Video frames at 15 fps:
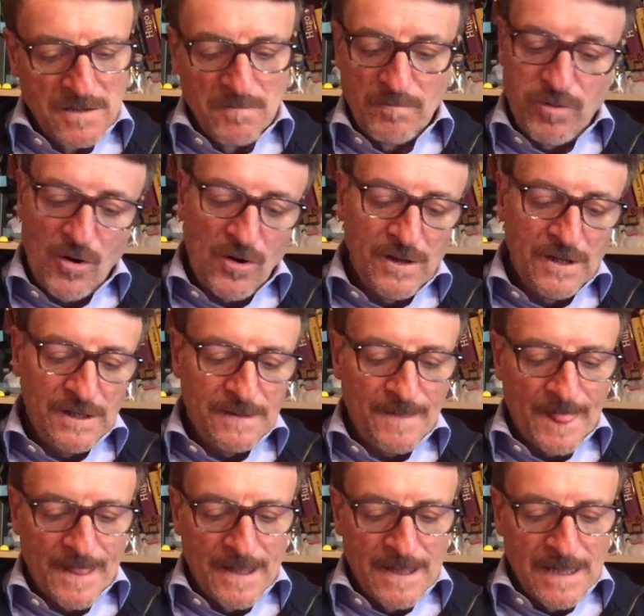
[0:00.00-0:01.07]
Poi
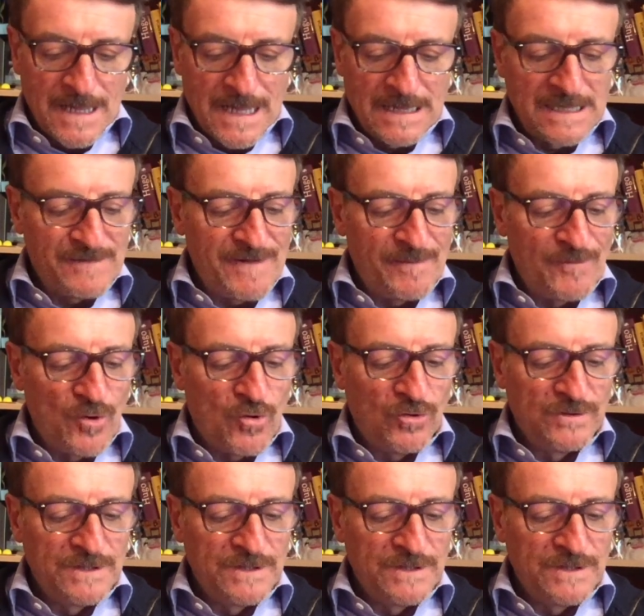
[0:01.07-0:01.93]
andavamo con